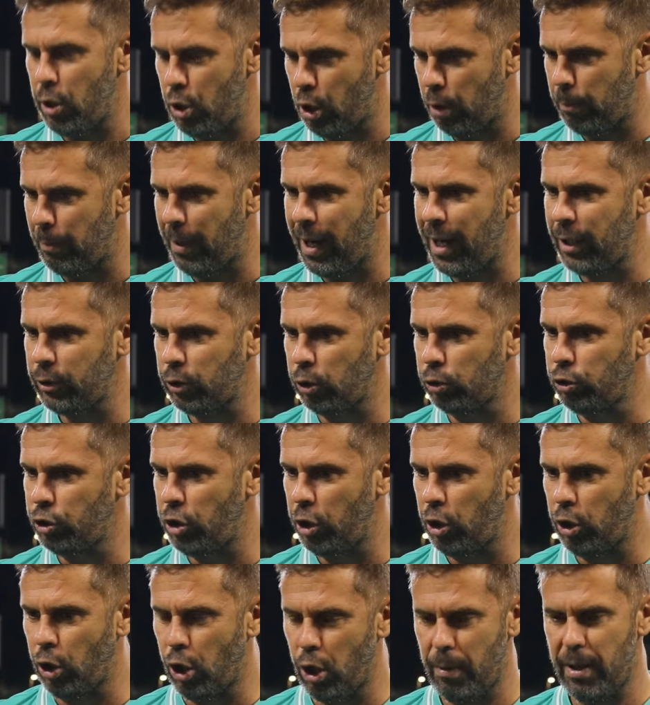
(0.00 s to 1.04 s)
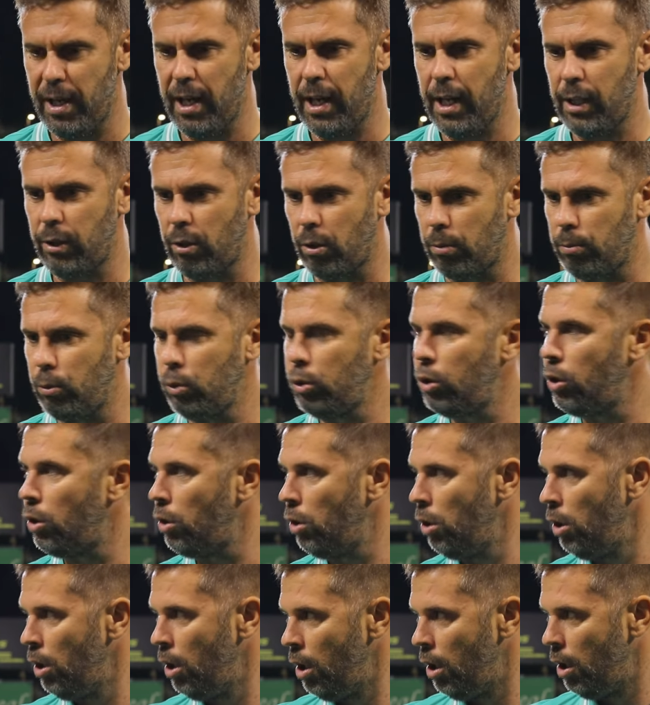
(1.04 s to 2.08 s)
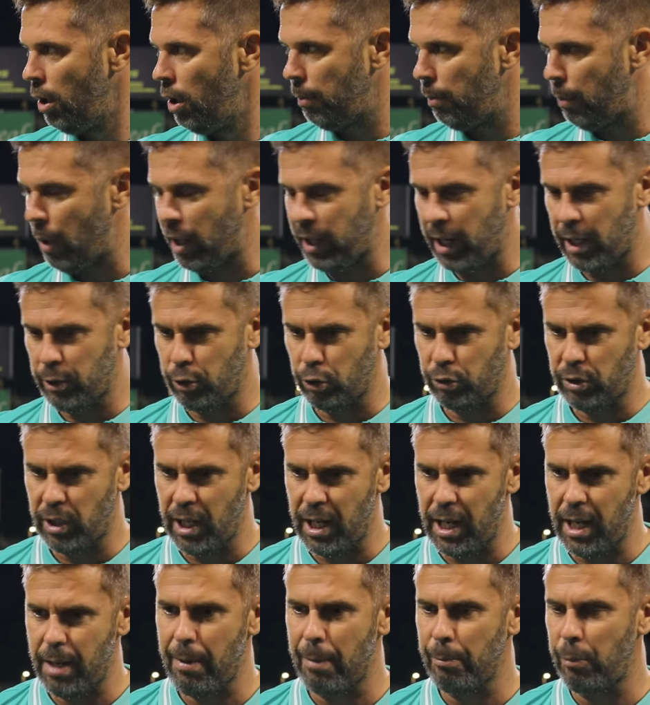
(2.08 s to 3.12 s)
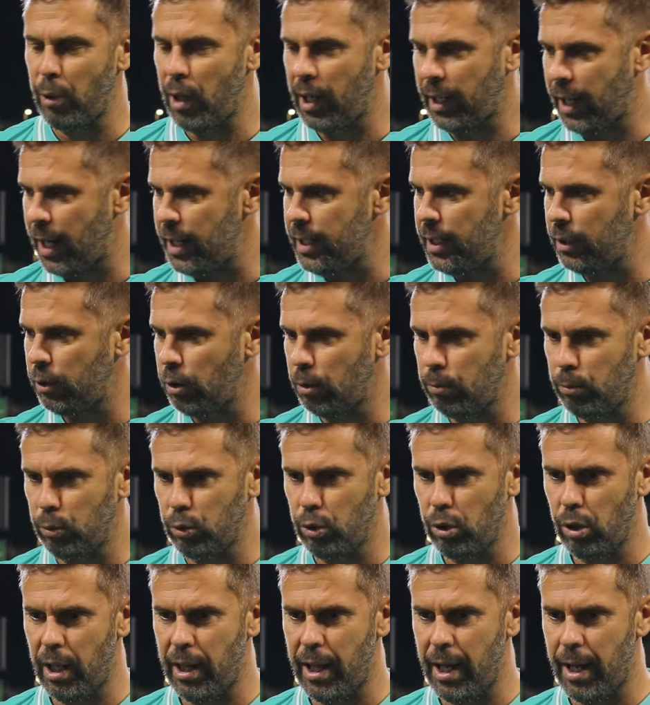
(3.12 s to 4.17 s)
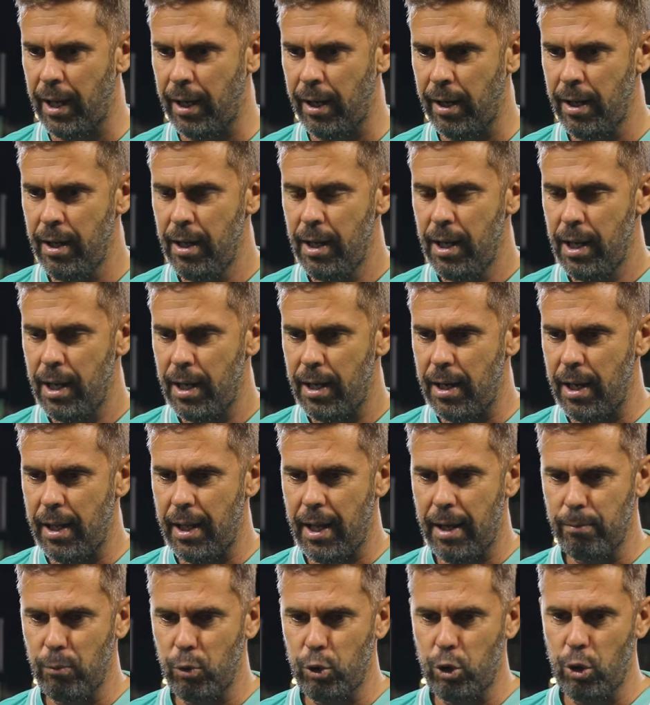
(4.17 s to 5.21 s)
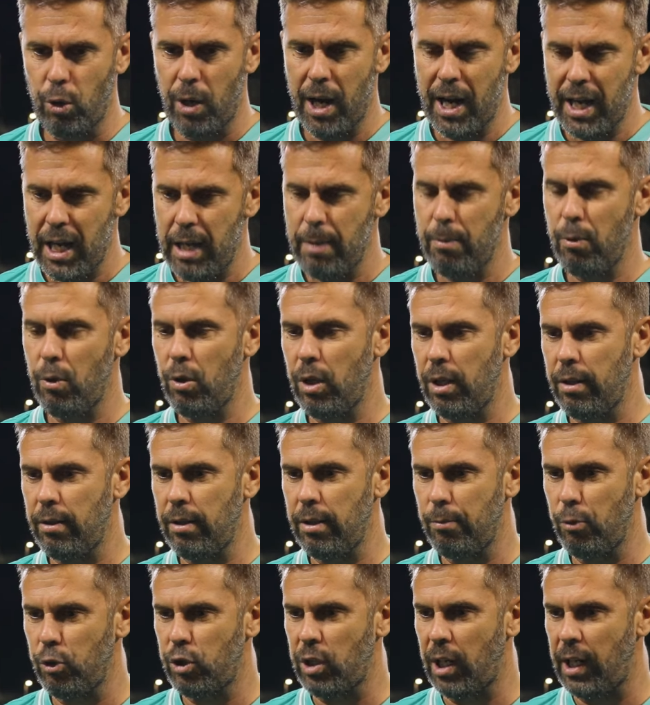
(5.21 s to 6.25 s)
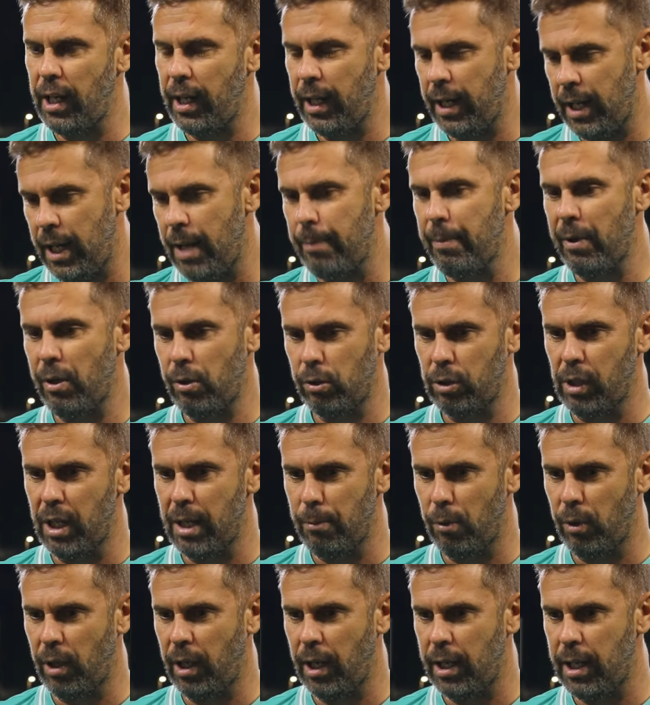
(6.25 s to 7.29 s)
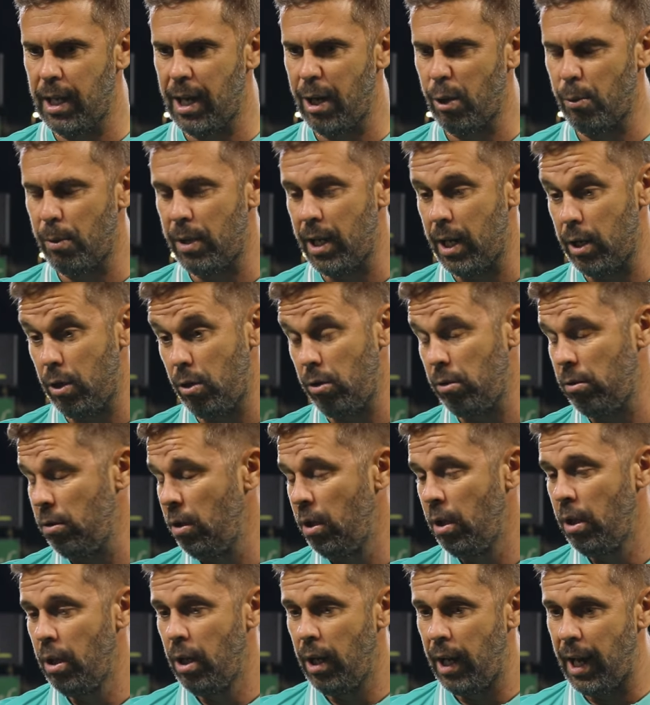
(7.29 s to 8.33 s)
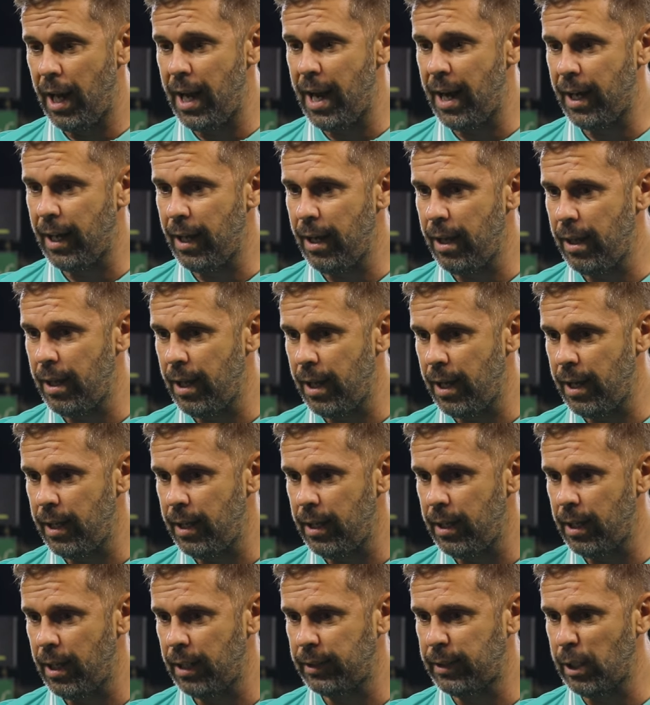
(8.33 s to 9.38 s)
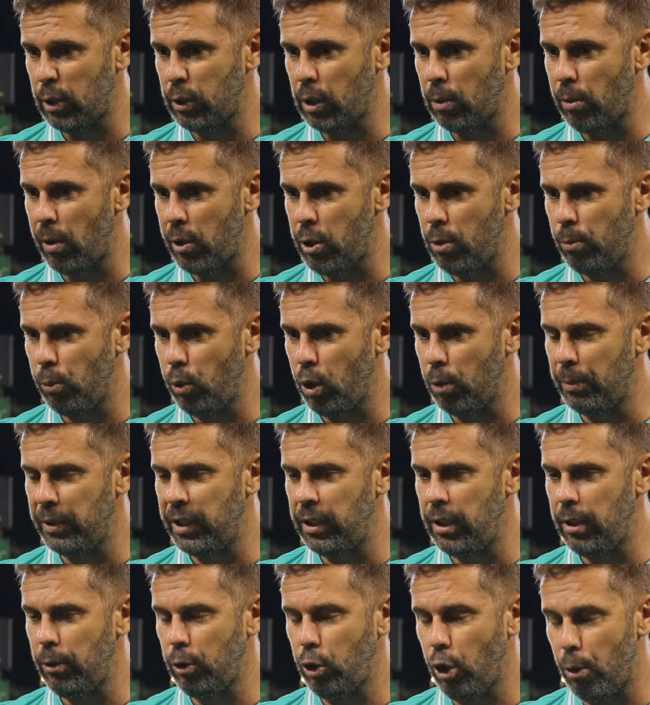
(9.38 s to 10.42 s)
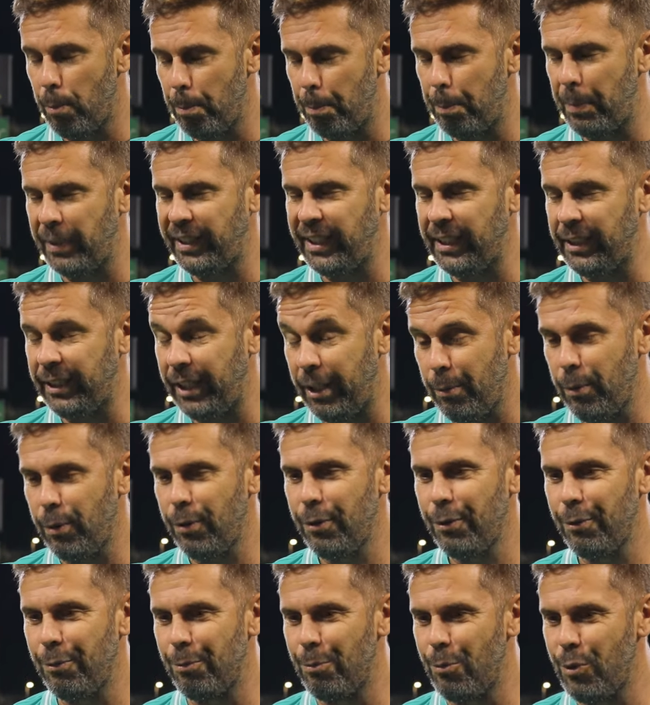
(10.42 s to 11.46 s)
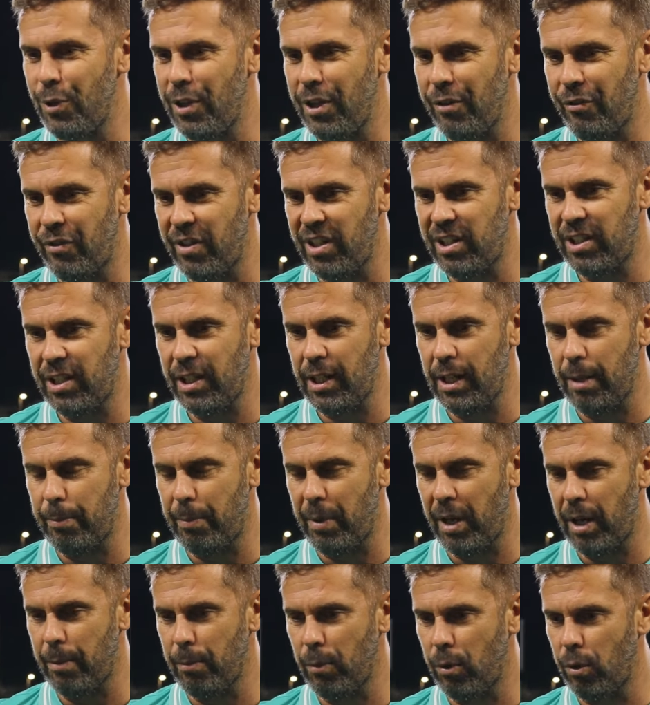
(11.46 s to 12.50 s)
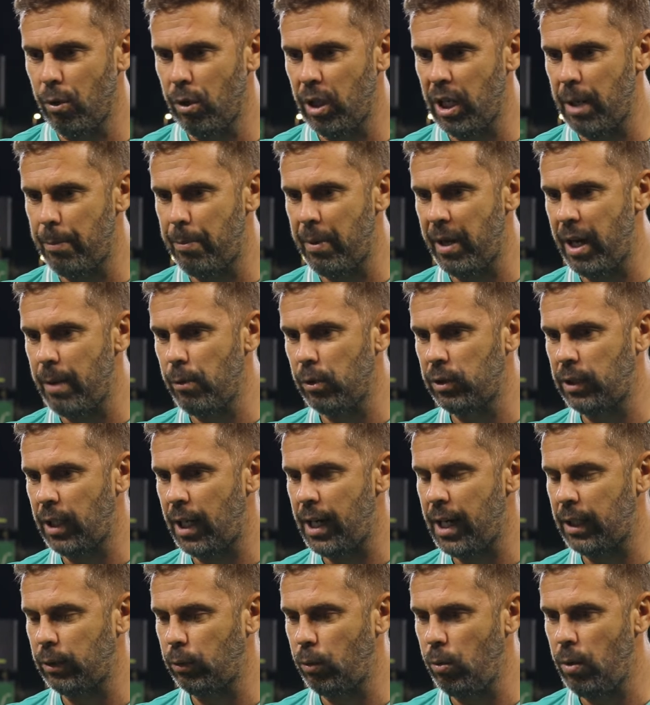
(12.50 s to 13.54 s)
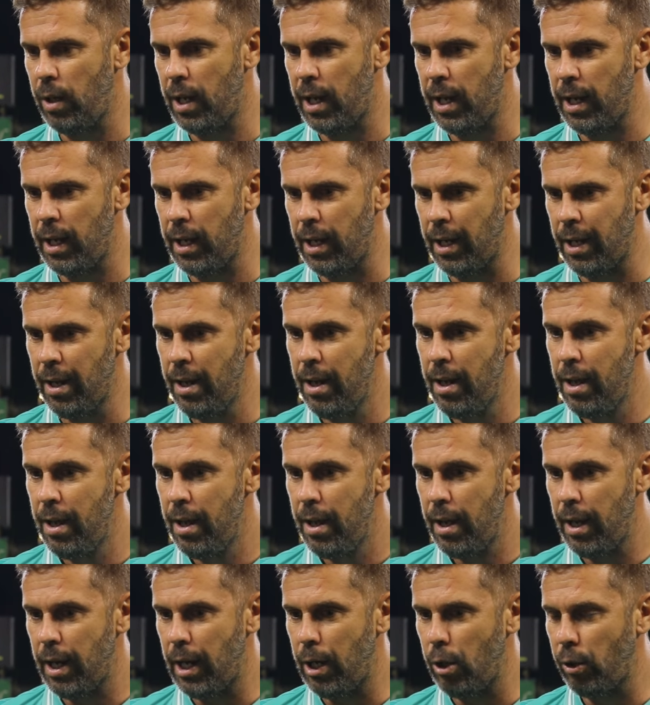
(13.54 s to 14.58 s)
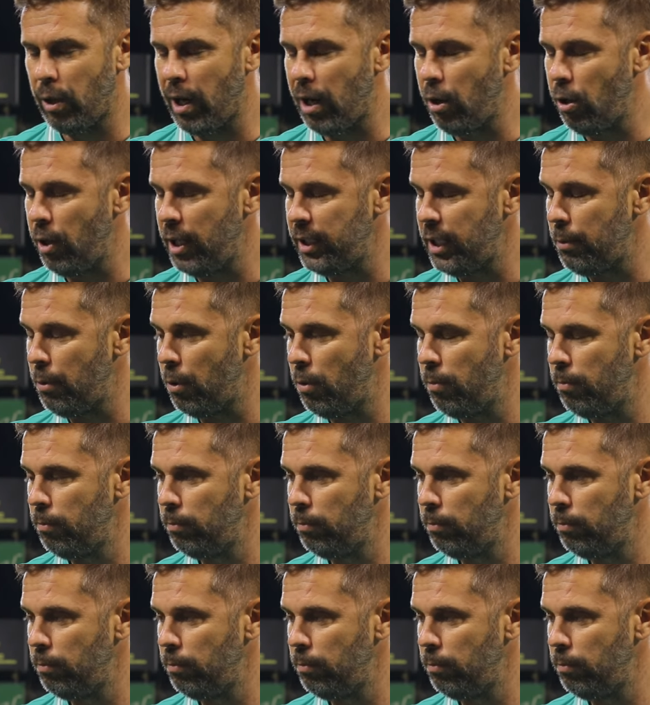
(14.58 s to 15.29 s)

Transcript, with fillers: Es normal, son chicos jóvenes, todo el mundo, las redes sociales van por la calle, todo el mundo le dan, le dan mucho ánimo y mucha alegría, pero tenemos que ya olvidarnos en la realidad y este es un año muy competitivo, muy difícil y esperemos, y esperemos estar a la altura y y lograr el objetivo.